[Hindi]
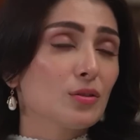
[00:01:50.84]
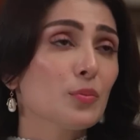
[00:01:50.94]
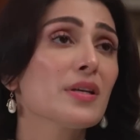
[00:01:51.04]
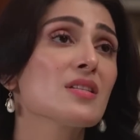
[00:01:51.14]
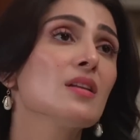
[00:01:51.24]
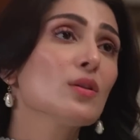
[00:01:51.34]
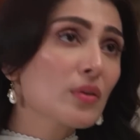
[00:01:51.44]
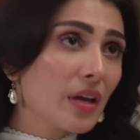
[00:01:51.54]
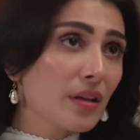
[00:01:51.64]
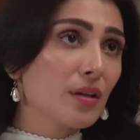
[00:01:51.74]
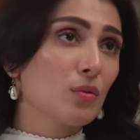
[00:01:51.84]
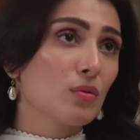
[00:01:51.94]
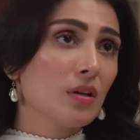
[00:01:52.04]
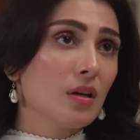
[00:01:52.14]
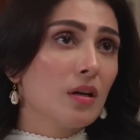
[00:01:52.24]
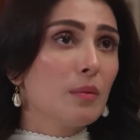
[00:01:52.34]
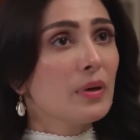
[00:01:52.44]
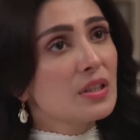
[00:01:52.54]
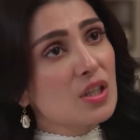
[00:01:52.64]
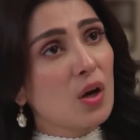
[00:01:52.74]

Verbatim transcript: तुम्हें इसीलिए तो कह रही हूँ मत